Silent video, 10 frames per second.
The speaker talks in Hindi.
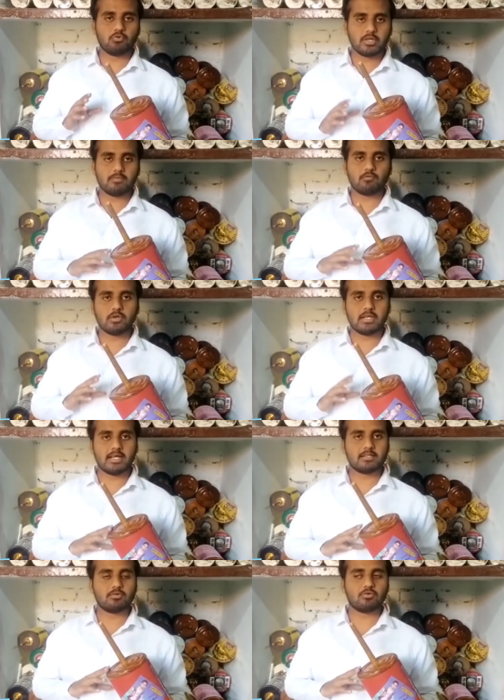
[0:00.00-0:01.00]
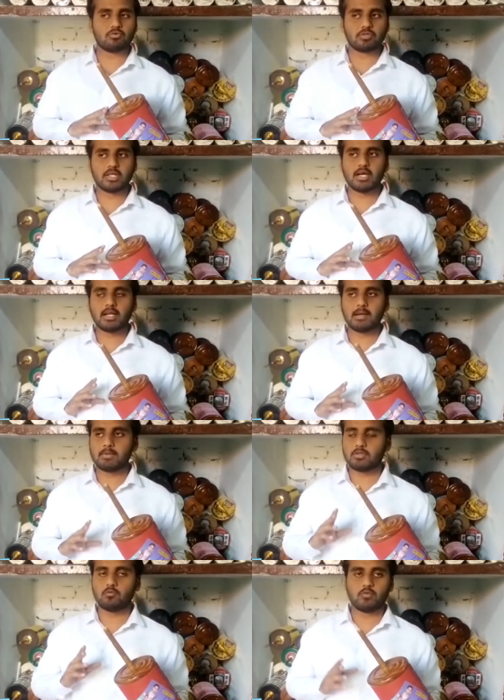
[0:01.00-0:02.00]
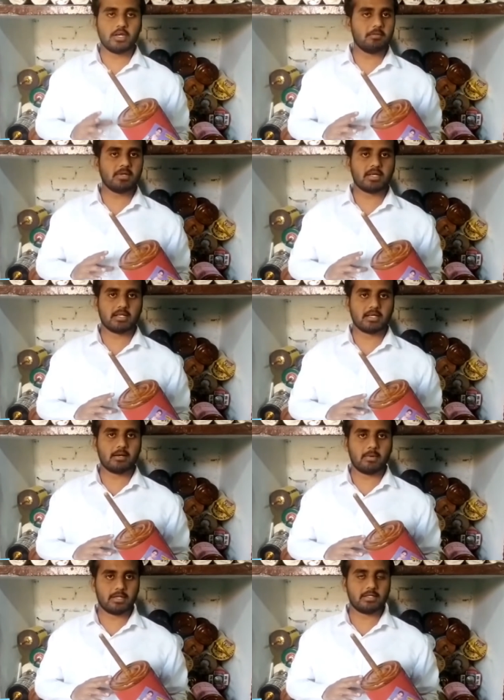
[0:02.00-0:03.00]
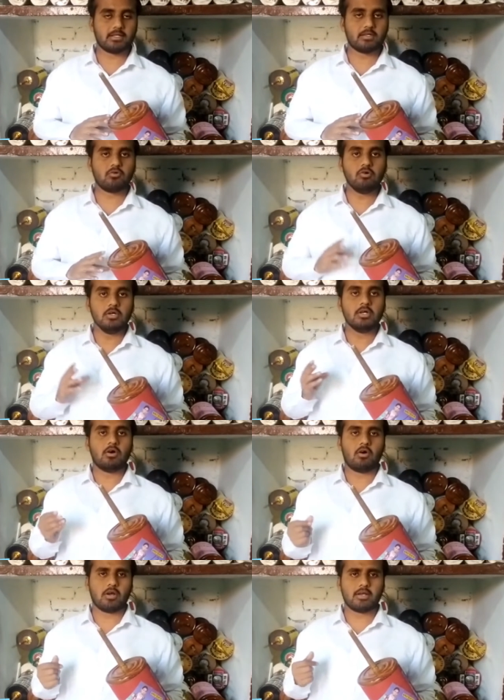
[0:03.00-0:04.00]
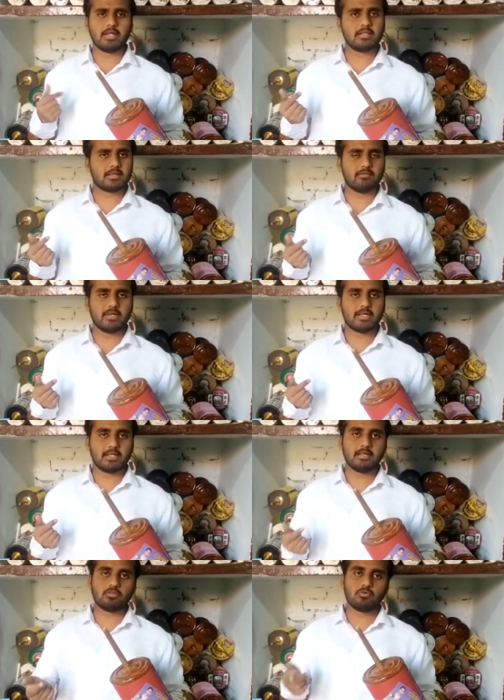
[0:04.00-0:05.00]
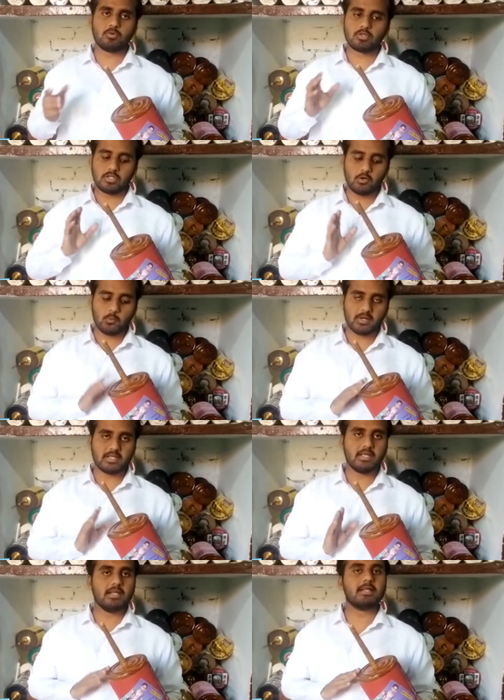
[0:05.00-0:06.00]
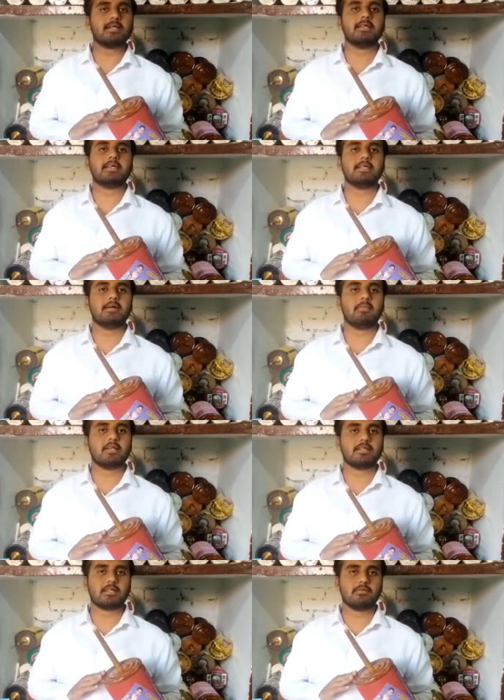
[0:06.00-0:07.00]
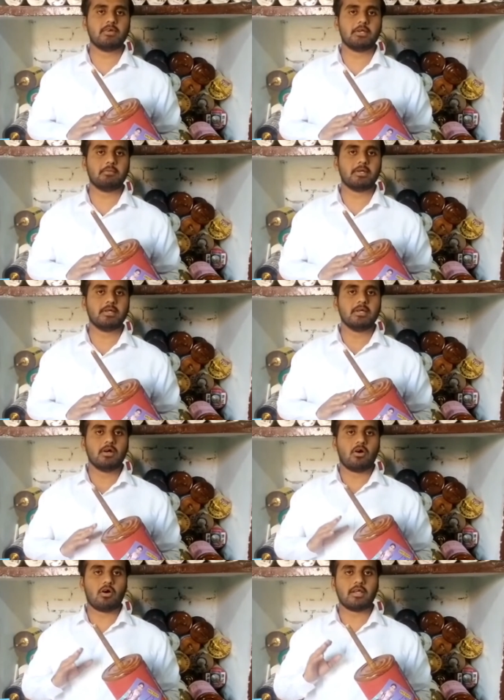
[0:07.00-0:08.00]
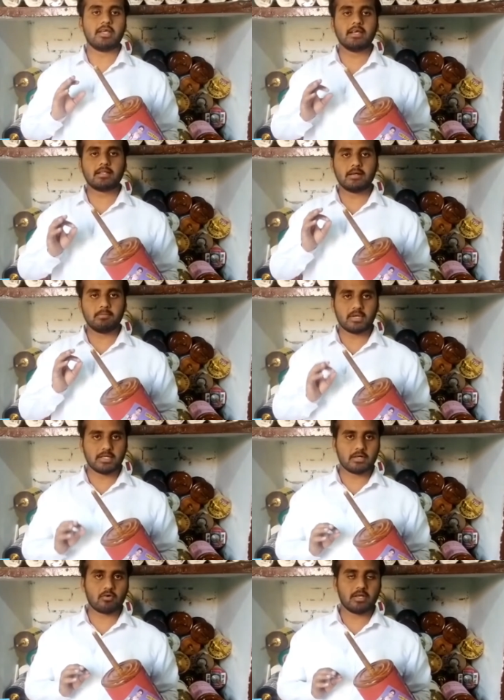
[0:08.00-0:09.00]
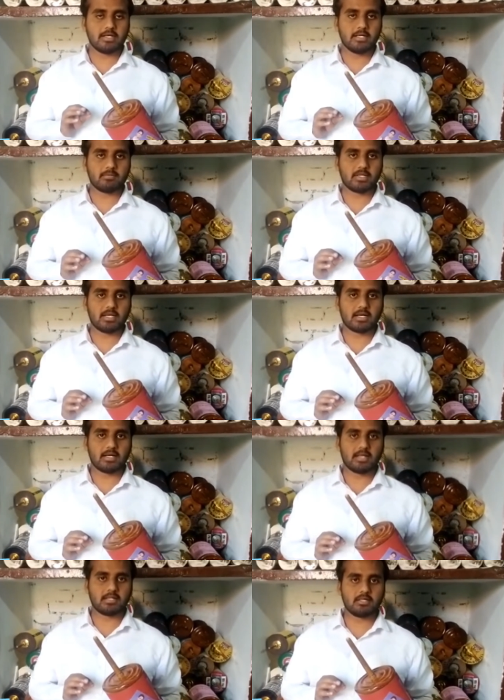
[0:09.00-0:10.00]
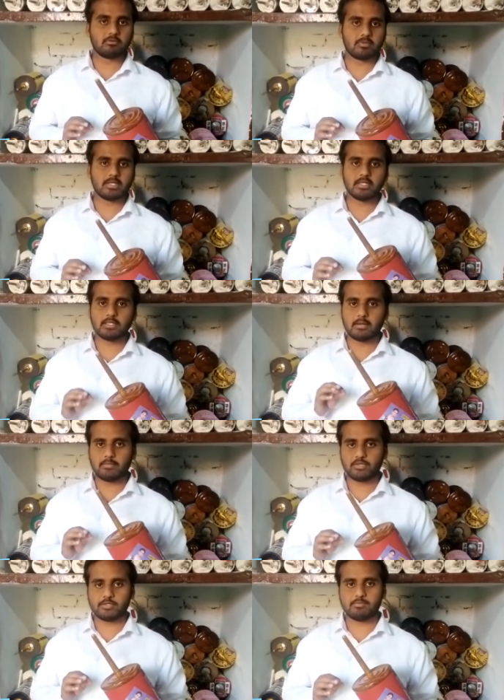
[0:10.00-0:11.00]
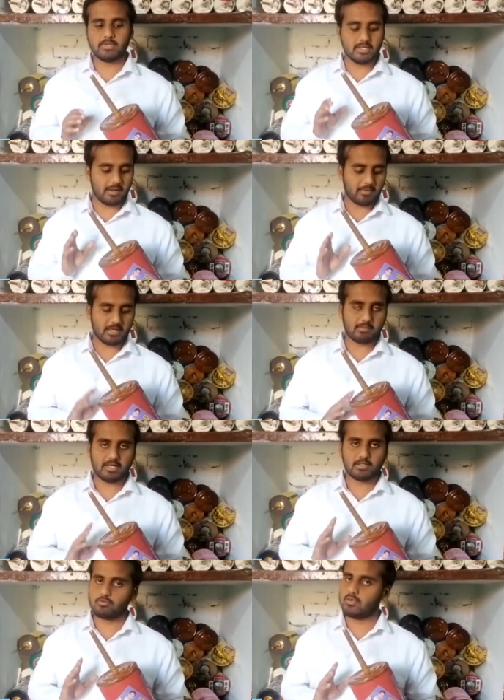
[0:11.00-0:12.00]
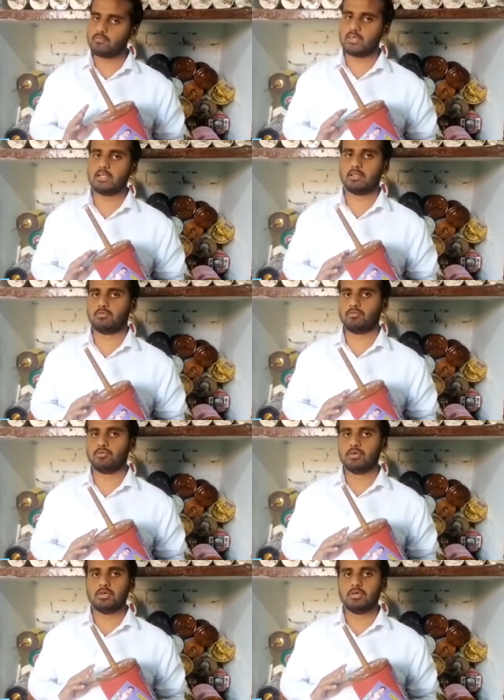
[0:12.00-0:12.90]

पूरी फुल लेंथ डोर होती है अगर आप इसको वेट भी करेंगे हमारी चरखी को और रील्स का वेट करेंगे तो भी इससे ऊपर ही निकलेगी ये हमारी चरखी वेट में और एकदम बढ़िया क्वालिटी हम तैयार कराते हैं इस पर कि चैम्पियनशिप में ये हमारा मांझा जो है फेल ना हो